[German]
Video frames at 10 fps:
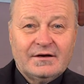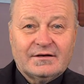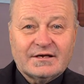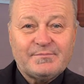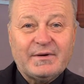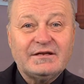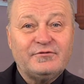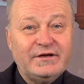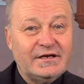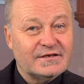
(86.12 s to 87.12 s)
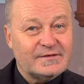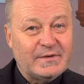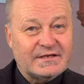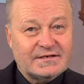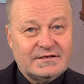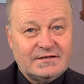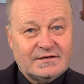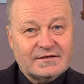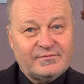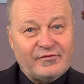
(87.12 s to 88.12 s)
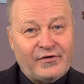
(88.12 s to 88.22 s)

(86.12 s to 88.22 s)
Das bringt vieles mit sich, dass wir